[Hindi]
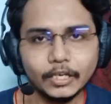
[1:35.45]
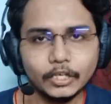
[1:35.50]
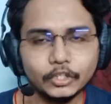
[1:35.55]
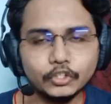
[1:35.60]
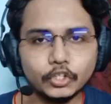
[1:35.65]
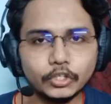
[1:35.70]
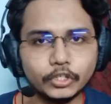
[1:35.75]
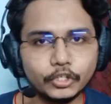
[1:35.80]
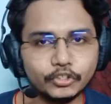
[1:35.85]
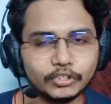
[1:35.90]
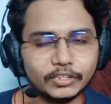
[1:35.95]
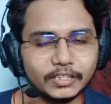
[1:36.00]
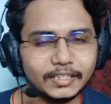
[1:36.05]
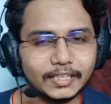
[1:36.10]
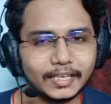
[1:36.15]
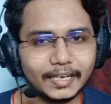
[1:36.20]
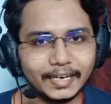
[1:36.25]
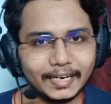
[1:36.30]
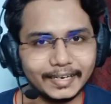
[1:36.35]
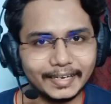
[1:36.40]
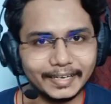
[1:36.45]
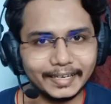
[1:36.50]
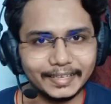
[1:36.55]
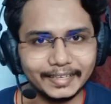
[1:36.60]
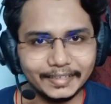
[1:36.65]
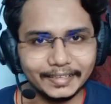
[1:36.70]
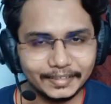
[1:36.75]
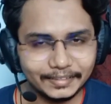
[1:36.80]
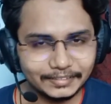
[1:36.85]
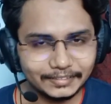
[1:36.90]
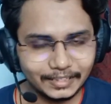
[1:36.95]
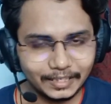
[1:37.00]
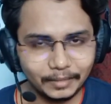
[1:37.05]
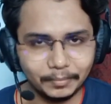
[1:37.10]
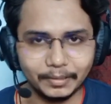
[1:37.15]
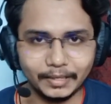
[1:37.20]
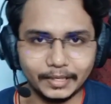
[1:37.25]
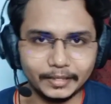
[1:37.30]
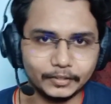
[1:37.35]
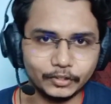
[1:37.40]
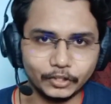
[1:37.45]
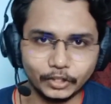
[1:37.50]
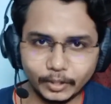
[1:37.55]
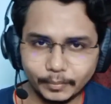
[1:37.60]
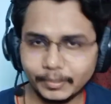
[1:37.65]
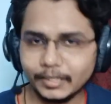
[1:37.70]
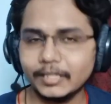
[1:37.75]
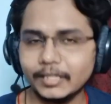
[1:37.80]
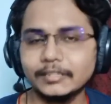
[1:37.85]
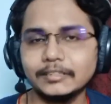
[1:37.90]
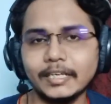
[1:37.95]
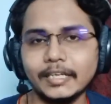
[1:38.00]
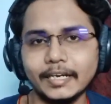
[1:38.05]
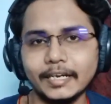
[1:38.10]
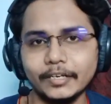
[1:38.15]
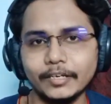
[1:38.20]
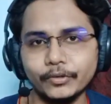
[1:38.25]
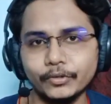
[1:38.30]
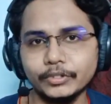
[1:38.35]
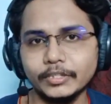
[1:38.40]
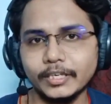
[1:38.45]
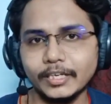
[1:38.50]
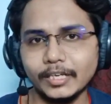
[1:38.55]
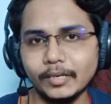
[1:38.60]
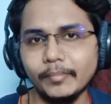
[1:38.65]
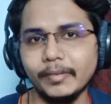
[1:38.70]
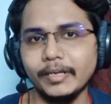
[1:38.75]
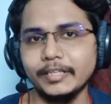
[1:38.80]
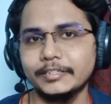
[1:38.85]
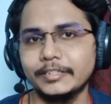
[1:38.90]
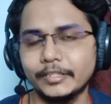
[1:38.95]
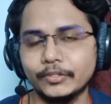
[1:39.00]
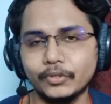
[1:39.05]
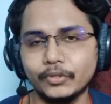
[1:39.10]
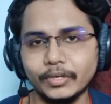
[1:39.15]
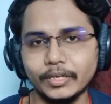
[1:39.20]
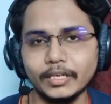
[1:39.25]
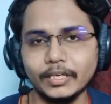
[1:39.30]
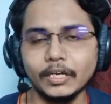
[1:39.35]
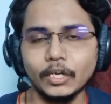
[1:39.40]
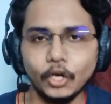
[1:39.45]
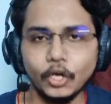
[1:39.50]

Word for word: जो कि इतनी ज़्यादा अटैकिंग रन नहीं बनाते और आप अगर चारा रोजा का मैच देखोगे